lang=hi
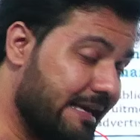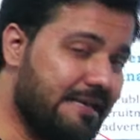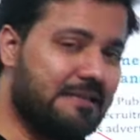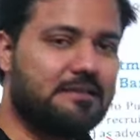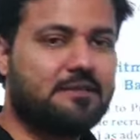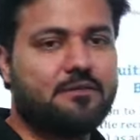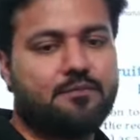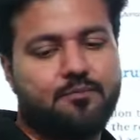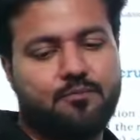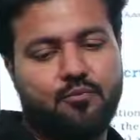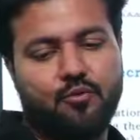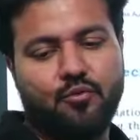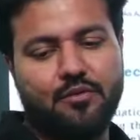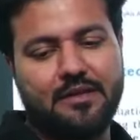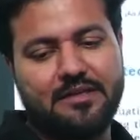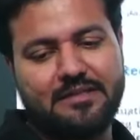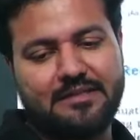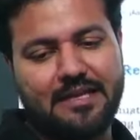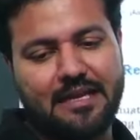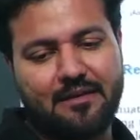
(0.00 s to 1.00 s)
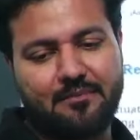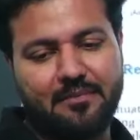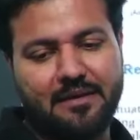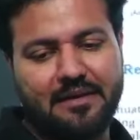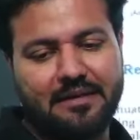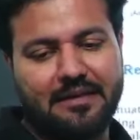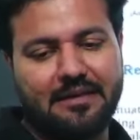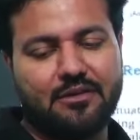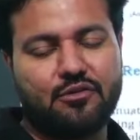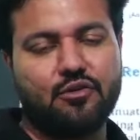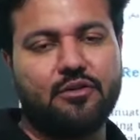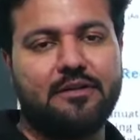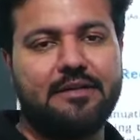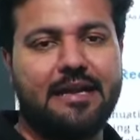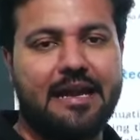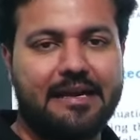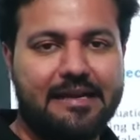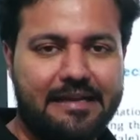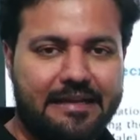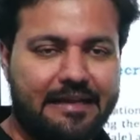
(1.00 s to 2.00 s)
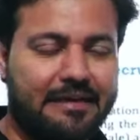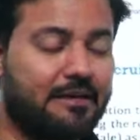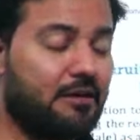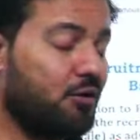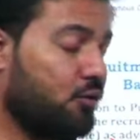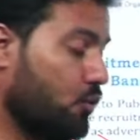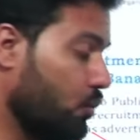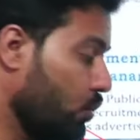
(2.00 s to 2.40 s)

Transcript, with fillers: इस पूरे सेगमेंट के लिए तो डेडिकेटेड